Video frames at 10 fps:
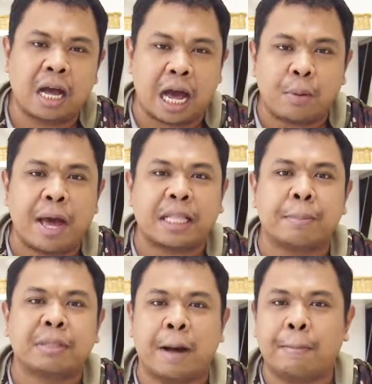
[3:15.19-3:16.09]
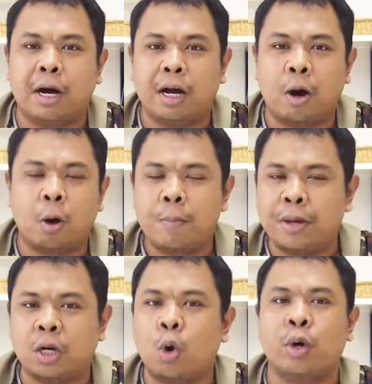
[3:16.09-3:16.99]
ฮาร์ดแวร์ต่ำๆ เขาก็
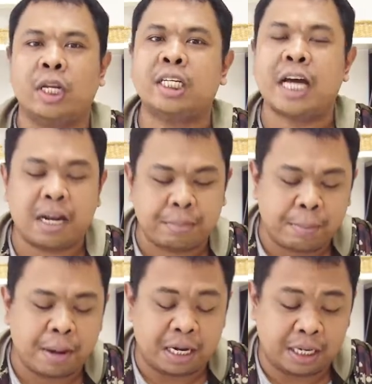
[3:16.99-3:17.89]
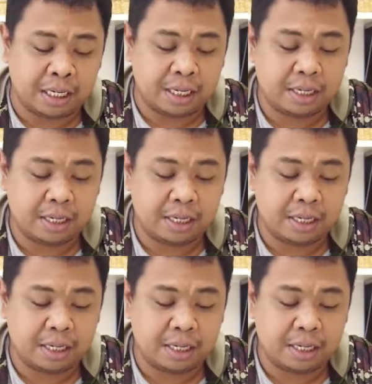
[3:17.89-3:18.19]
เป็น Go Edition ประมาณนี้